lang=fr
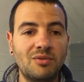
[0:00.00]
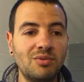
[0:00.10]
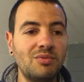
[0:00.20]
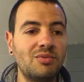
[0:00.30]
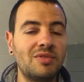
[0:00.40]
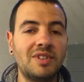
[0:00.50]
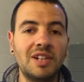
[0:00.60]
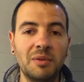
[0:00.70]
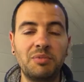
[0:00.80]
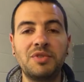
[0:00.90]
toute
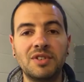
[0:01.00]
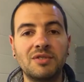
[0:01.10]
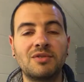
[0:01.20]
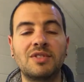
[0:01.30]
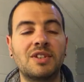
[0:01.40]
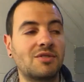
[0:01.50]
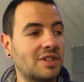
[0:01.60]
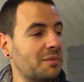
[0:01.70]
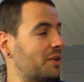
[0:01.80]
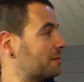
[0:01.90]
la puissance de cette
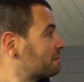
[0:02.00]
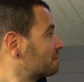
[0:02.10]
chose-là, mais